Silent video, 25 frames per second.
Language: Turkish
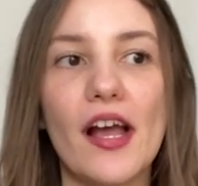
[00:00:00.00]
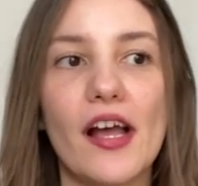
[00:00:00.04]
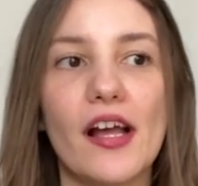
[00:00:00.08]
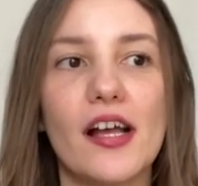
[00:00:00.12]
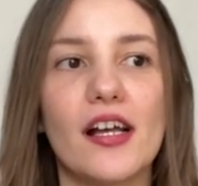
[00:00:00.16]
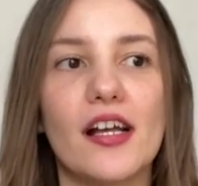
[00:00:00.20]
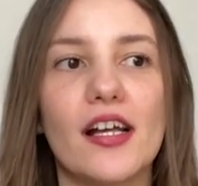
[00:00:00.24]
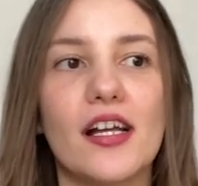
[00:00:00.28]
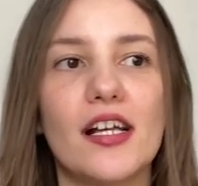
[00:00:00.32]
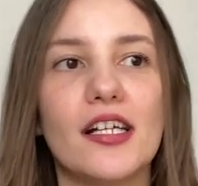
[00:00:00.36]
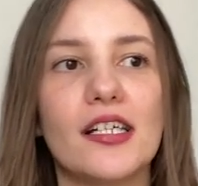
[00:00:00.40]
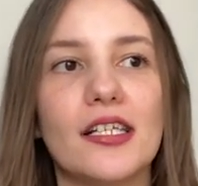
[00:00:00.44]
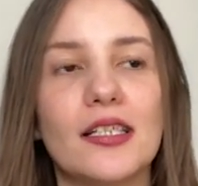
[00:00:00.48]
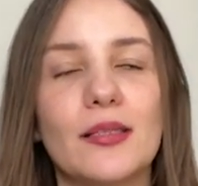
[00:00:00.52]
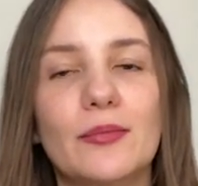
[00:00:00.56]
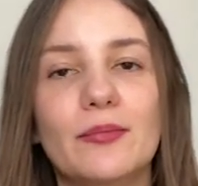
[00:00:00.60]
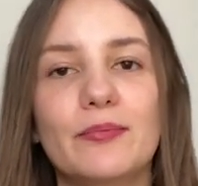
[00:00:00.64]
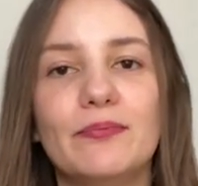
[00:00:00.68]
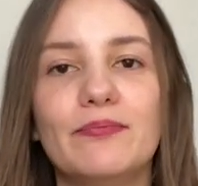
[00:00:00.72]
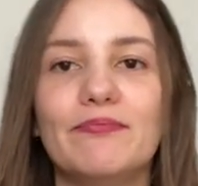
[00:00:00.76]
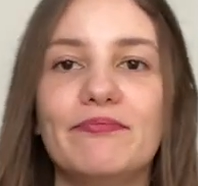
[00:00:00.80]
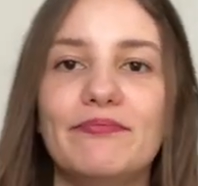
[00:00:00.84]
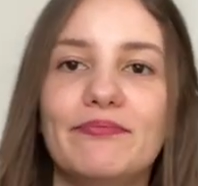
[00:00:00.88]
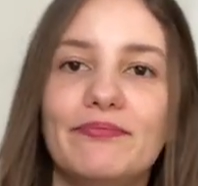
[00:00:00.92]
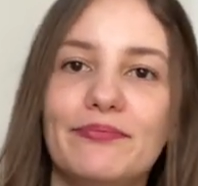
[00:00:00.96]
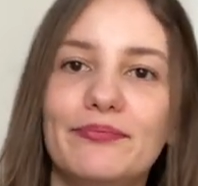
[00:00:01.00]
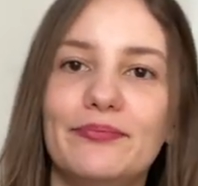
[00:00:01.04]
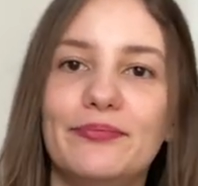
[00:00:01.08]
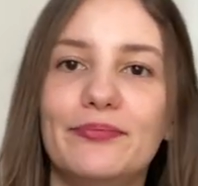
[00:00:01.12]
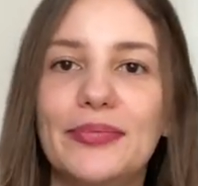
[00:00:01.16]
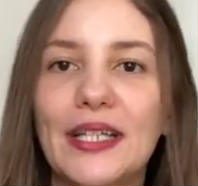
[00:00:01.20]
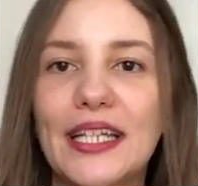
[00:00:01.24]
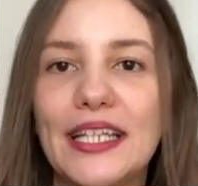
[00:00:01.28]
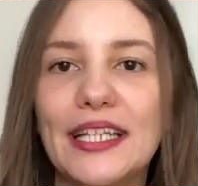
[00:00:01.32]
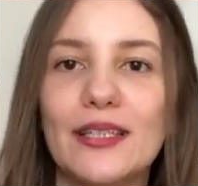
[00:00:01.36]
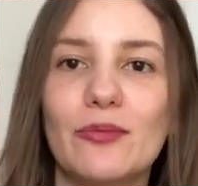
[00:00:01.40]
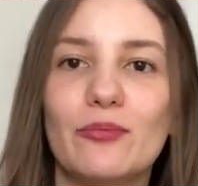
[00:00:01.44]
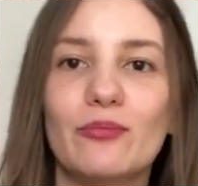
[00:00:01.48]
Ee,
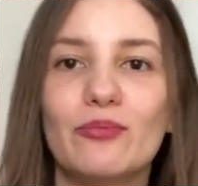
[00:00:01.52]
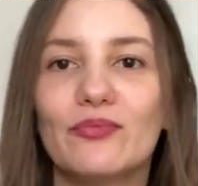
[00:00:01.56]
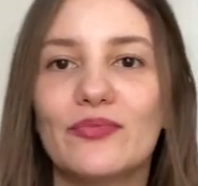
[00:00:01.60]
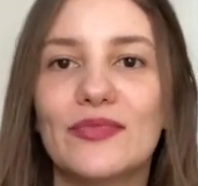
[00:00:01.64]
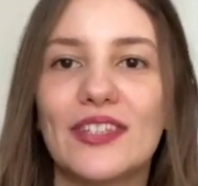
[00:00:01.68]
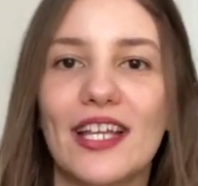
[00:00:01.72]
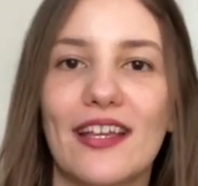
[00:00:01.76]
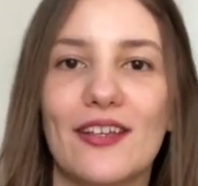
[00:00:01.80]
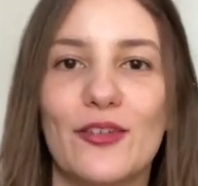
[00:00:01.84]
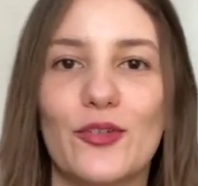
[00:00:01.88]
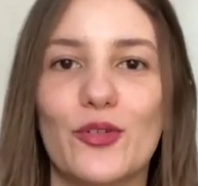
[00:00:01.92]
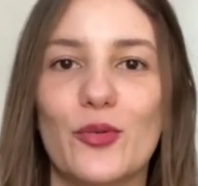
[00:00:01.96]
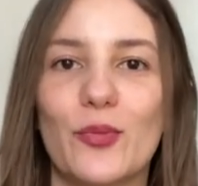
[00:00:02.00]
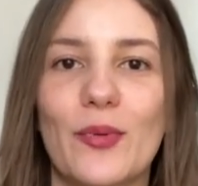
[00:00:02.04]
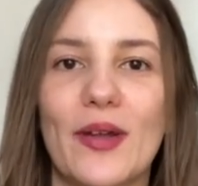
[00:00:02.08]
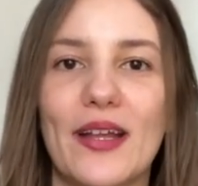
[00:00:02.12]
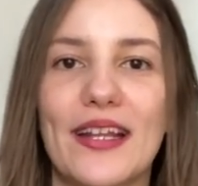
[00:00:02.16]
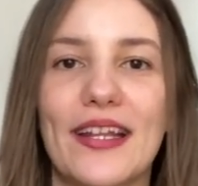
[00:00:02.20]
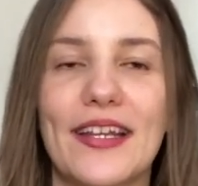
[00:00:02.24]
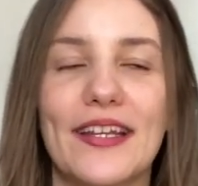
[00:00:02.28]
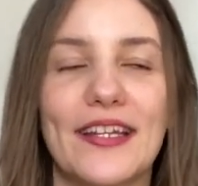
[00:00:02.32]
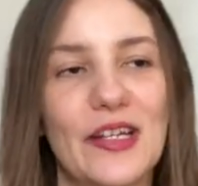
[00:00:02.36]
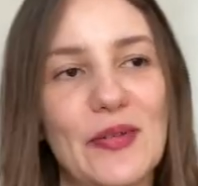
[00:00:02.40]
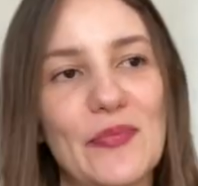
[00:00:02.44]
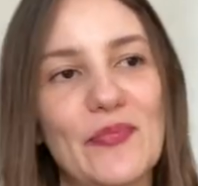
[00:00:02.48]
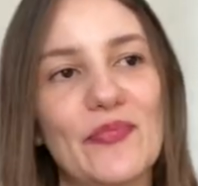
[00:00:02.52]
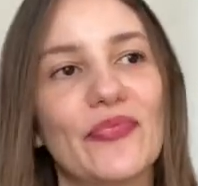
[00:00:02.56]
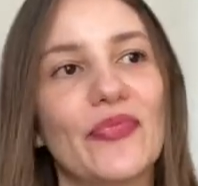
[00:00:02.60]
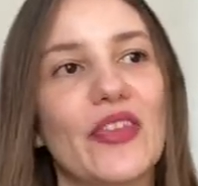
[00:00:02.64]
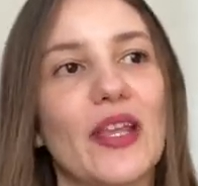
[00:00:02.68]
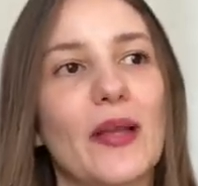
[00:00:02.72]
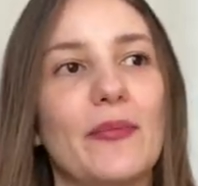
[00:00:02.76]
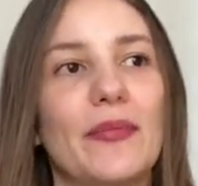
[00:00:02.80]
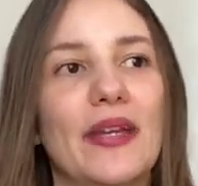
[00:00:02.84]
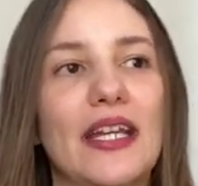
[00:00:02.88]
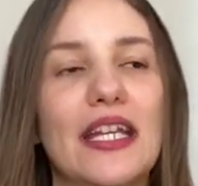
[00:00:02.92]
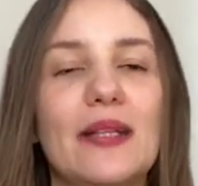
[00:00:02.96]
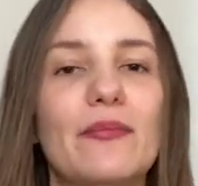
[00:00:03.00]
benim tecrübelerim,
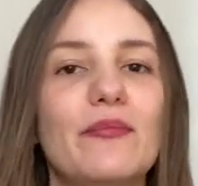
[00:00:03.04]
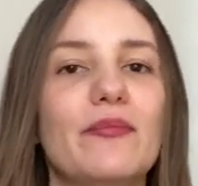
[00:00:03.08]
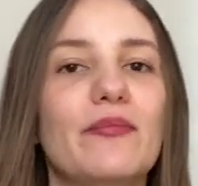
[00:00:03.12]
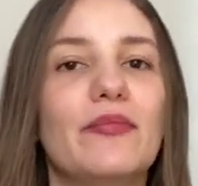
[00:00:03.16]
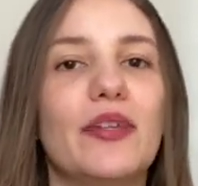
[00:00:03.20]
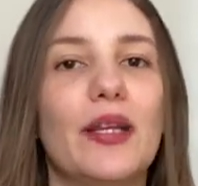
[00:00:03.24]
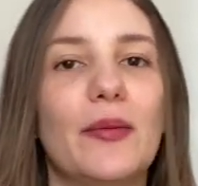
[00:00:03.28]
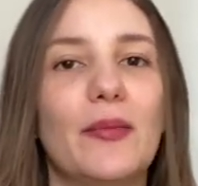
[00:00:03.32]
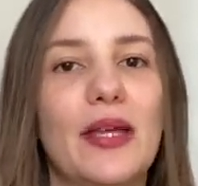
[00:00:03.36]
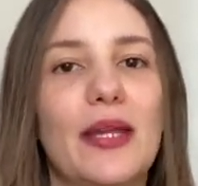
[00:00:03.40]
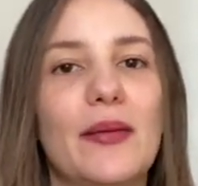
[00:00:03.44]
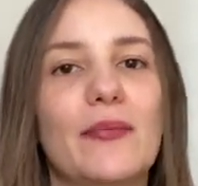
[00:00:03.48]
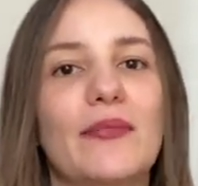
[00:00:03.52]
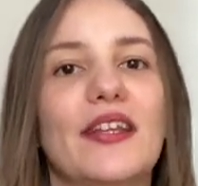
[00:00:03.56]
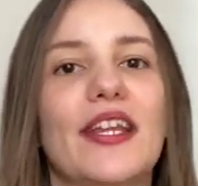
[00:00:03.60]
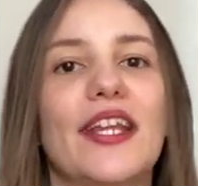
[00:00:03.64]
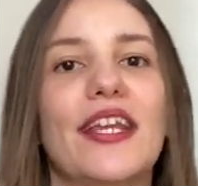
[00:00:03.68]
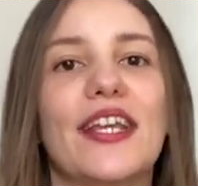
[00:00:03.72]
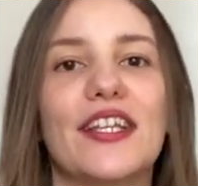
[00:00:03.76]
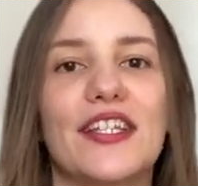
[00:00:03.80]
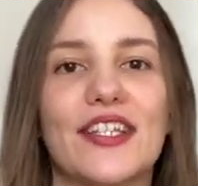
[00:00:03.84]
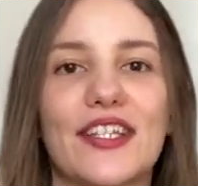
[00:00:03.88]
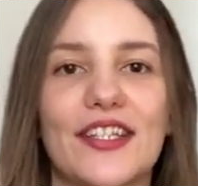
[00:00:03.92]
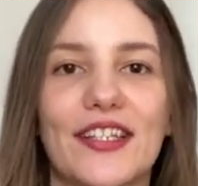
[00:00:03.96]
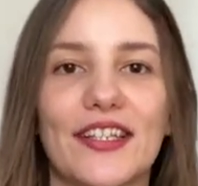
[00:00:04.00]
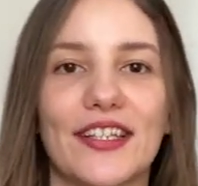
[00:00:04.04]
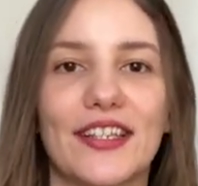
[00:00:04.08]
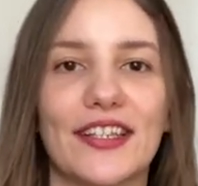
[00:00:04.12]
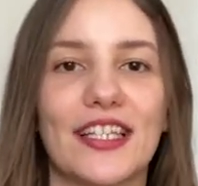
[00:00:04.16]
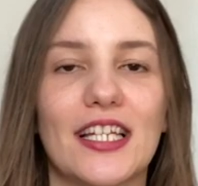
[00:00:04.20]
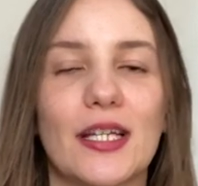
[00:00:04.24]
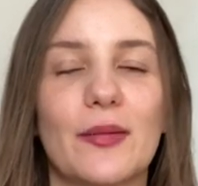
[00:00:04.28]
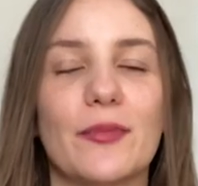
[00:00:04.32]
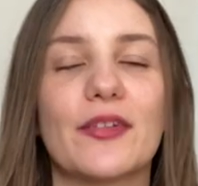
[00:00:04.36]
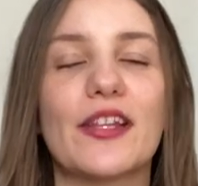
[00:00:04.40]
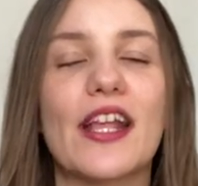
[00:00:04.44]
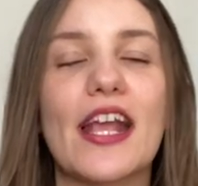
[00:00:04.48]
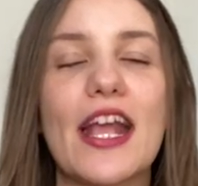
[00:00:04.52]
benim bebeğimle
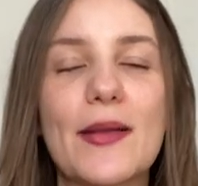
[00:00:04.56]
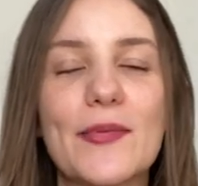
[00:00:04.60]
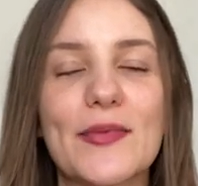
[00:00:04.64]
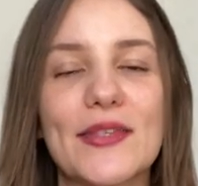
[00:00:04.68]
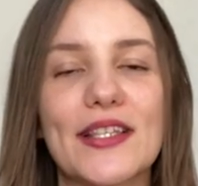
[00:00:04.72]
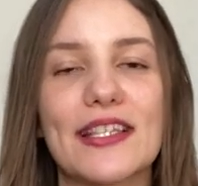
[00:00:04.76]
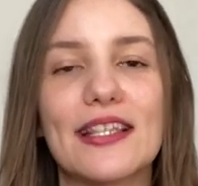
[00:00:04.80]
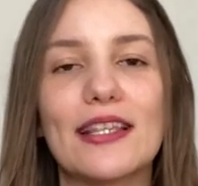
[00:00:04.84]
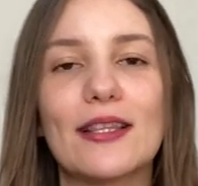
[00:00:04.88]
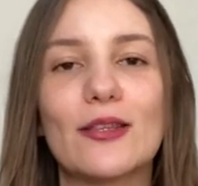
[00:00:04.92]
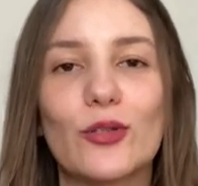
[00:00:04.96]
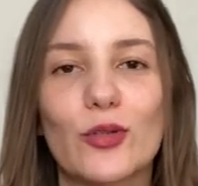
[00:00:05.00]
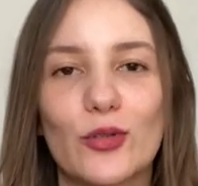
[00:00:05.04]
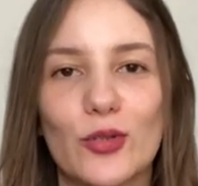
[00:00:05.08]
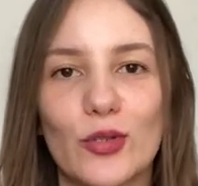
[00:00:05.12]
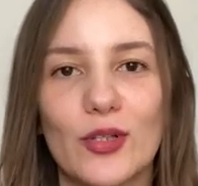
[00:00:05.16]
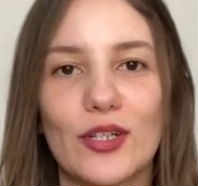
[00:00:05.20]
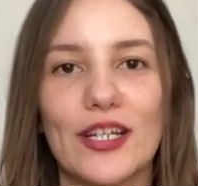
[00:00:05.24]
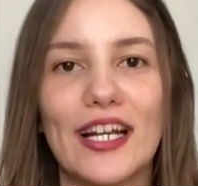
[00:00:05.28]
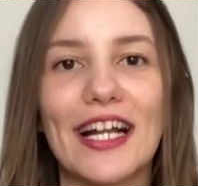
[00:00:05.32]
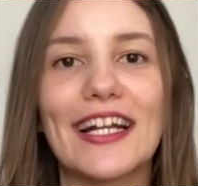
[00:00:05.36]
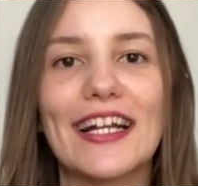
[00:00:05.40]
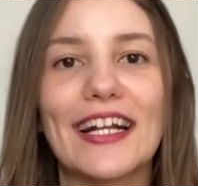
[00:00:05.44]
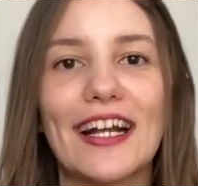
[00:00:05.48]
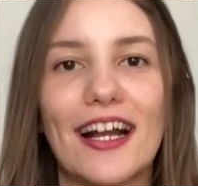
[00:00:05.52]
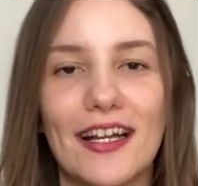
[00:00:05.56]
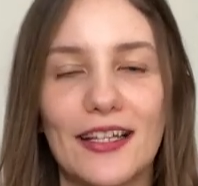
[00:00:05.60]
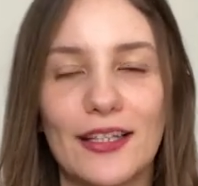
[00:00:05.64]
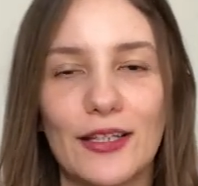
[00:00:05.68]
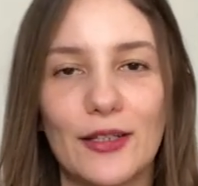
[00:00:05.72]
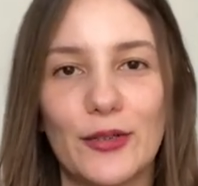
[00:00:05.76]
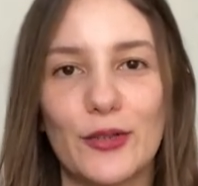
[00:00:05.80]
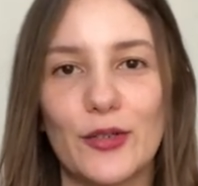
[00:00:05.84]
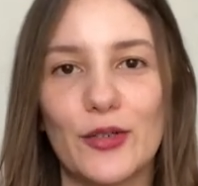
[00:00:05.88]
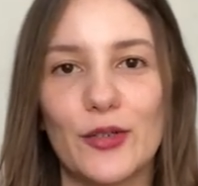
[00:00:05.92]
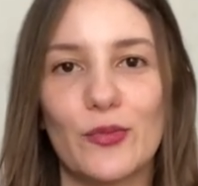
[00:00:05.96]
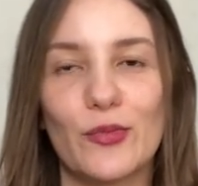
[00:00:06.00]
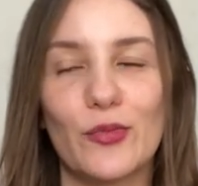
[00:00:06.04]
yaşadıklarımın hepsini not olarak
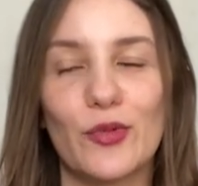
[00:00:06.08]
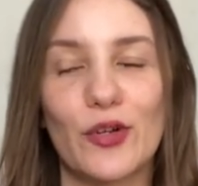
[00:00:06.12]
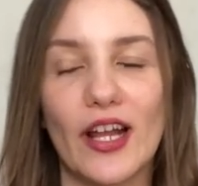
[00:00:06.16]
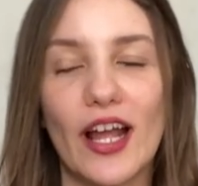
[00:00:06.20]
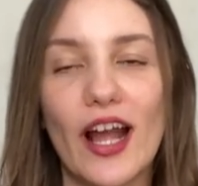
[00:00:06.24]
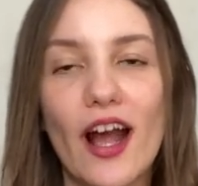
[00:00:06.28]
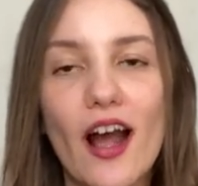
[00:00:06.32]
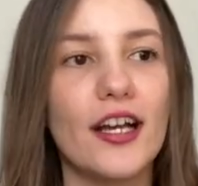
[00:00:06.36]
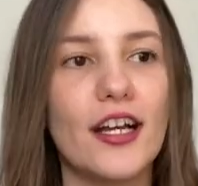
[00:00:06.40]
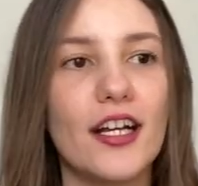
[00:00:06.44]
kaydediyorum buraya.